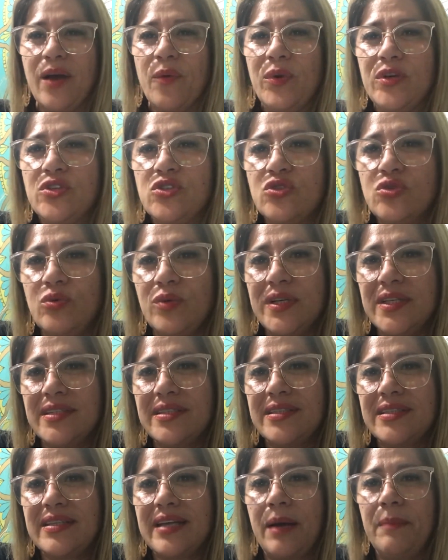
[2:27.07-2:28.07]
com as
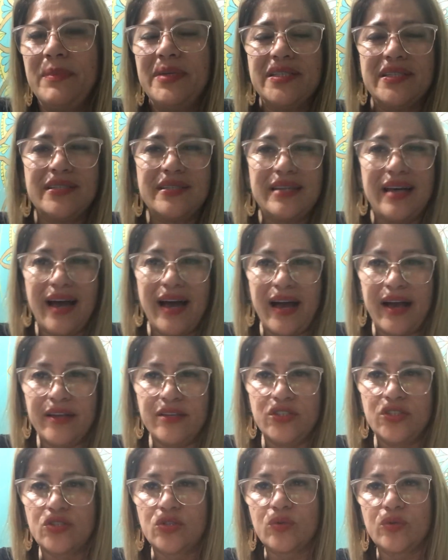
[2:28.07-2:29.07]
suas
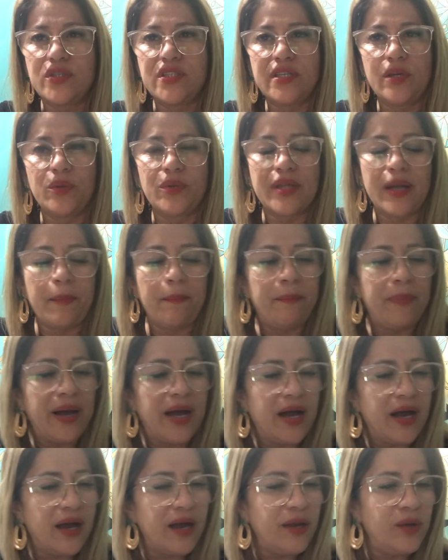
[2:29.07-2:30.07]
amizades, com o seu
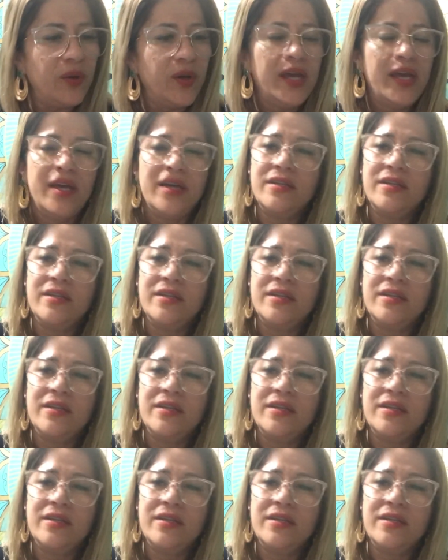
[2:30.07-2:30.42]
trabalho.